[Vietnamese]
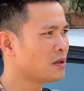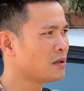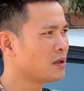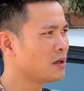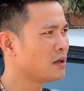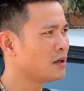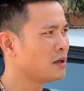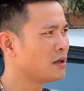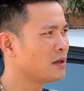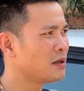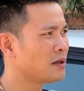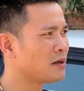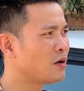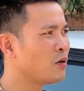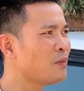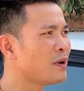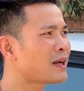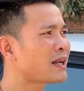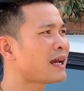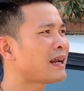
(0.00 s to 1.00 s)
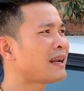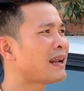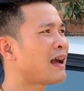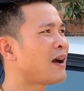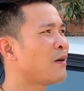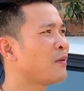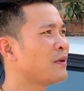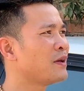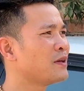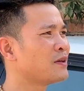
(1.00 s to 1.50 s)
Thì không biết cách
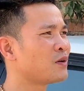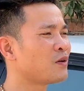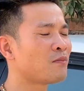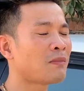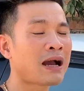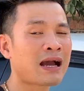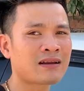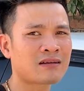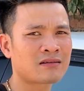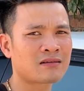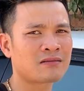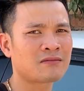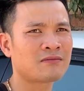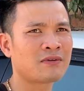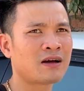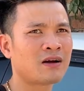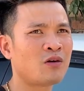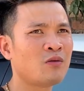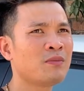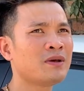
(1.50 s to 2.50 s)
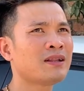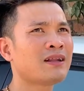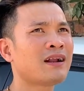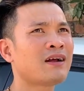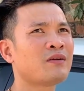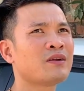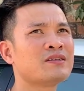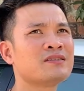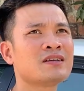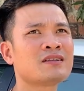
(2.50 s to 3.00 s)
nào để cho nó mát Và không biết thế
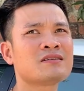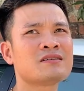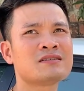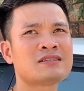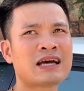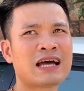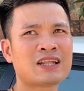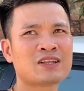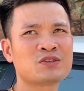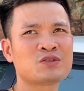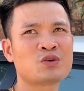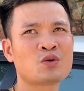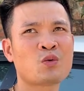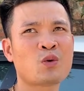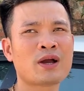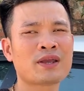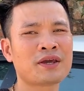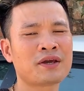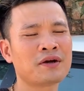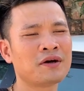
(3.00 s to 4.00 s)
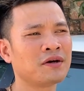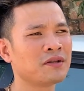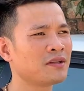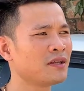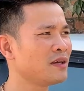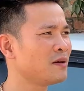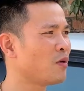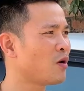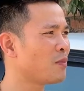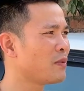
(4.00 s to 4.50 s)
nào để giết thời gian trôi qua nhanh hơn
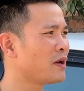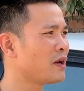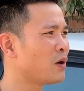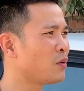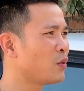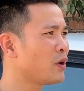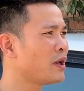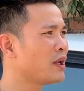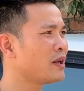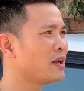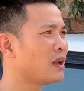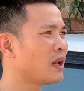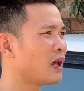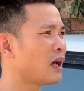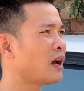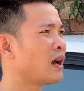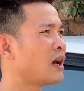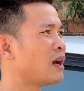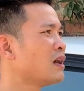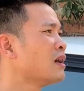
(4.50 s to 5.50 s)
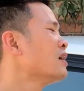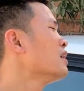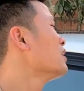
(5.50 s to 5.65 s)
Thì bọn mình đã quyết định là